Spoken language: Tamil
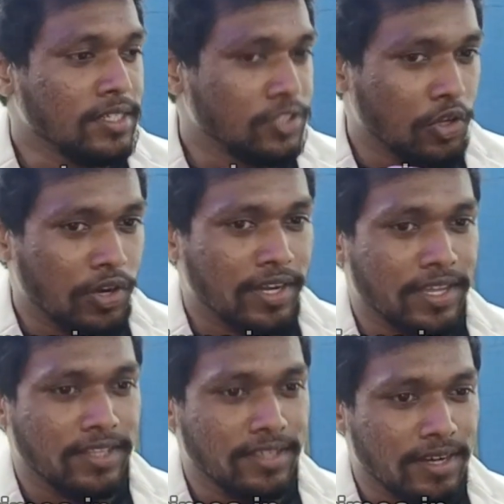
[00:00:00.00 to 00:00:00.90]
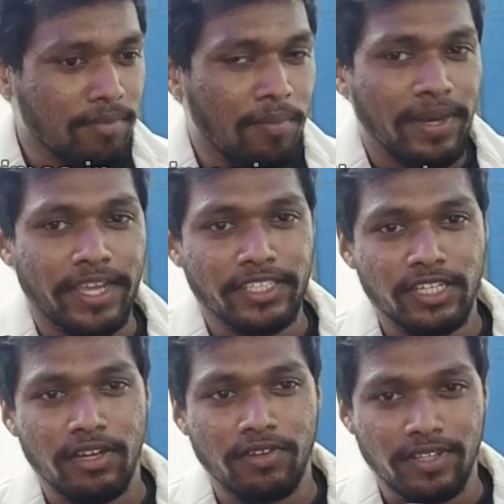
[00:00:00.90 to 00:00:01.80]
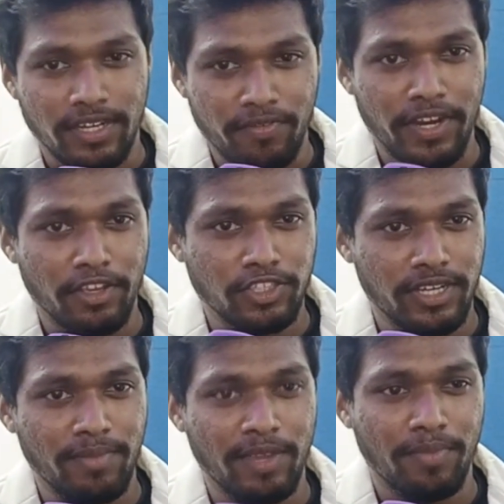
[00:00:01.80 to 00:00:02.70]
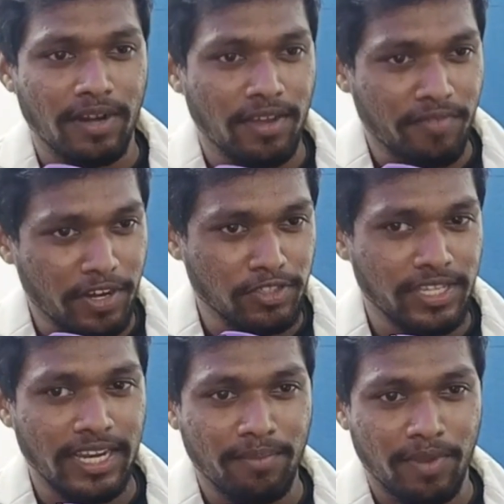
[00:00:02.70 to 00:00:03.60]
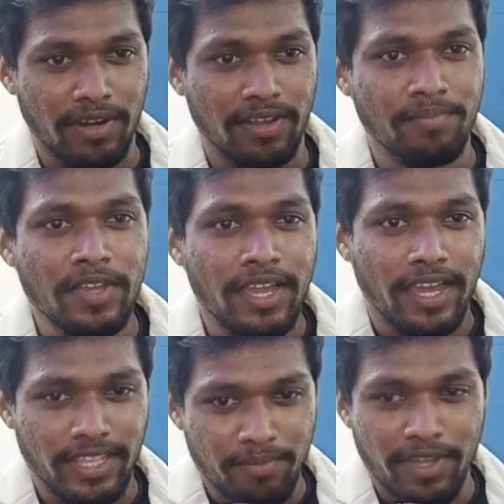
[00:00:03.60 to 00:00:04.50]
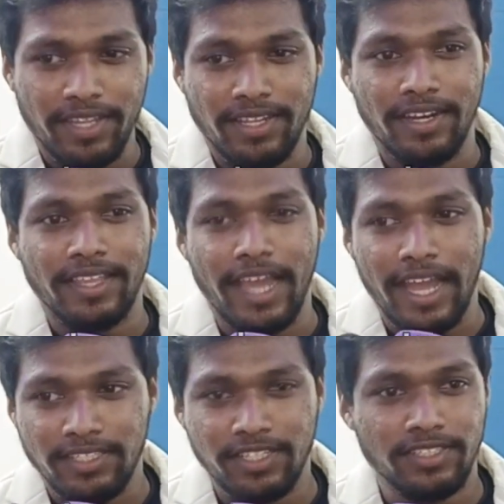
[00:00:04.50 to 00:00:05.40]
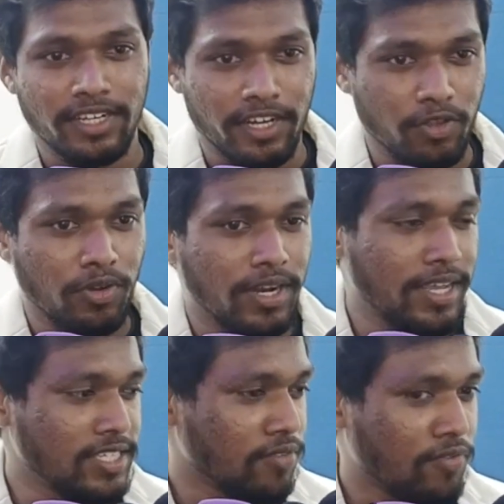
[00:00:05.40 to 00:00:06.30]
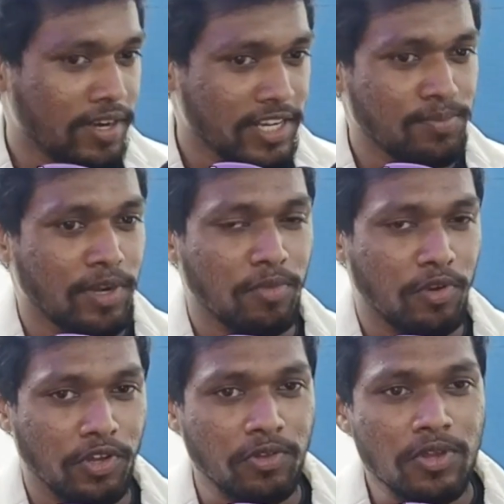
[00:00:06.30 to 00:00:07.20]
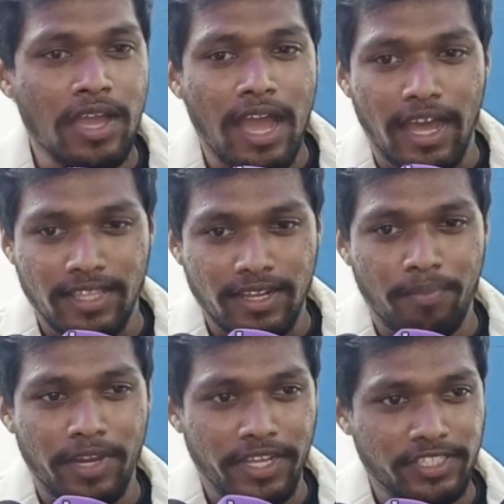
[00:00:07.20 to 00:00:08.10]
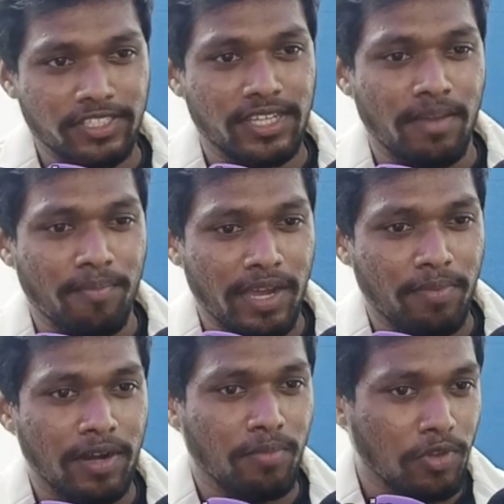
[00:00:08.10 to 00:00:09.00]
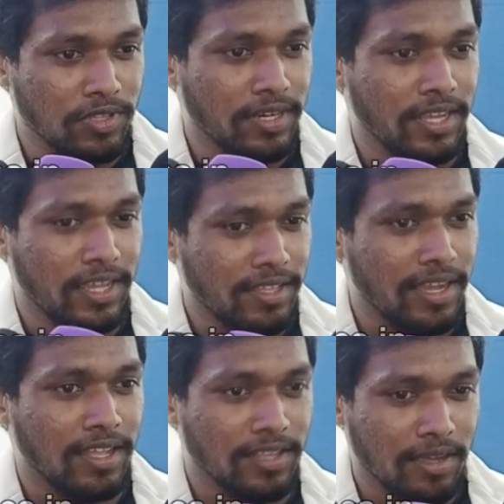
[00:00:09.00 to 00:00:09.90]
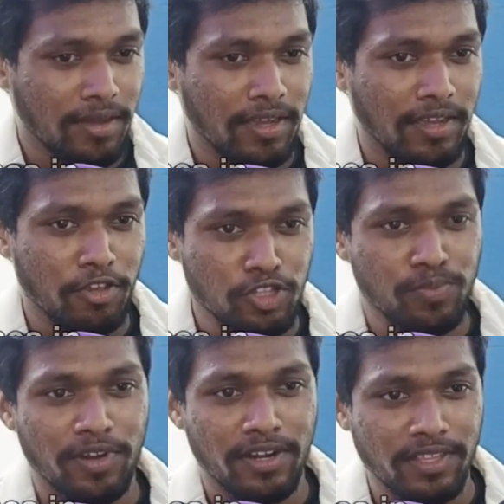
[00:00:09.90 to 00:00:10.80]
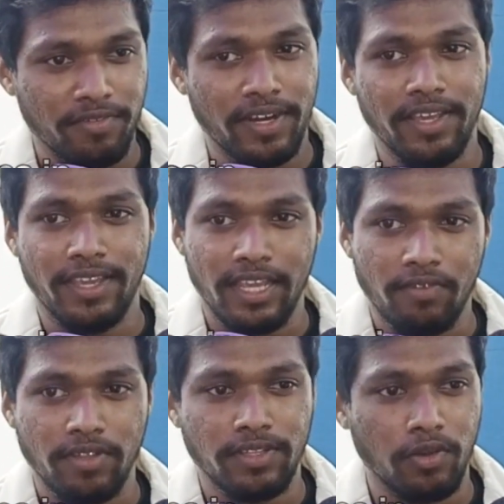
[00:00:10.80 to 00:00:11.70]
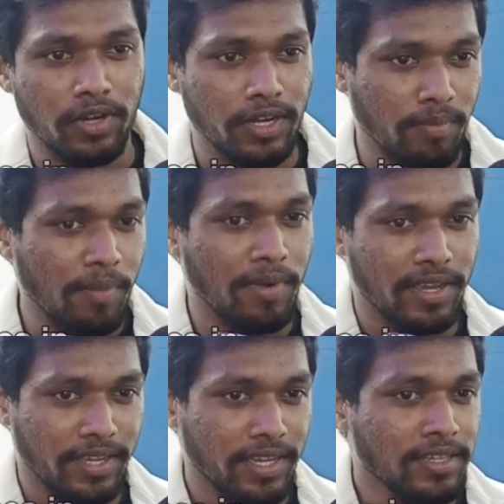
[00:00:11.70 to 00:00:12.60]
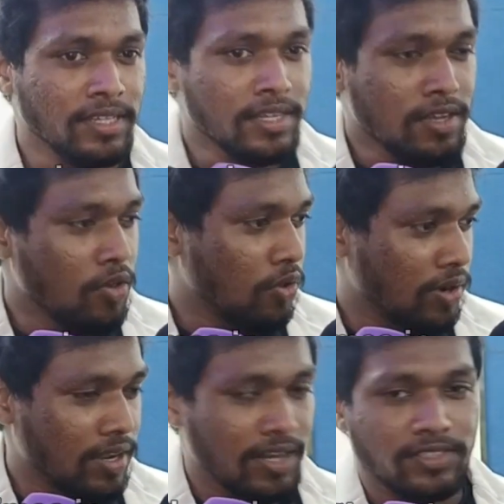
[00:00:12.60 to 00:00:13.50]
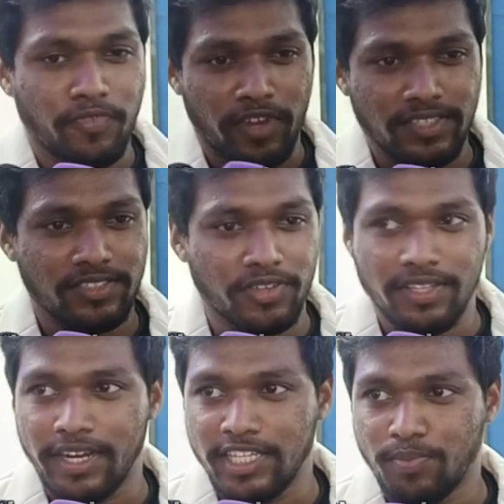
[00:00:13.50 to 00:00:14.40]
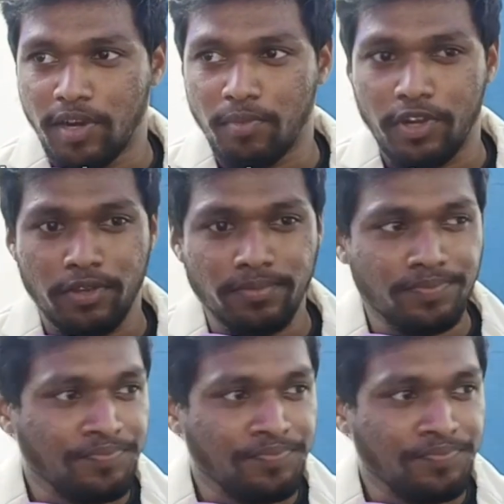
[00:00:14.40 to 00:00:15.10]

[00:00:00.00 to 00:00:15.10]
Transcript: ஸோ அண்ட் இந்த நம்ம அப்ளிகேஷனில் வந்துட்டு வீடியோ ஸ்ட்ரீமிங் பண்ணலாம் வீடியோ சேலிங் பண்ணலாம் அதே மாதிரி இதிலேருந்து ஆட்சன்ஸில் இருந்து உங்களால் ஈஸியாக ஃபண்ட்ரைஸ் பண்ண முடியும் அதர் அப்ளிகேஷன்ஸை கம்பேர் பண்ணும்போது நீங்கள் இது அதில் யூஸ் பண்ணுறதை விட இங்கே வந்து ஒரு டபுள் மடங்கு உங்களால் ஃபண்ட்ஸ் வந்து ரைஸ் பண்ண முடியும்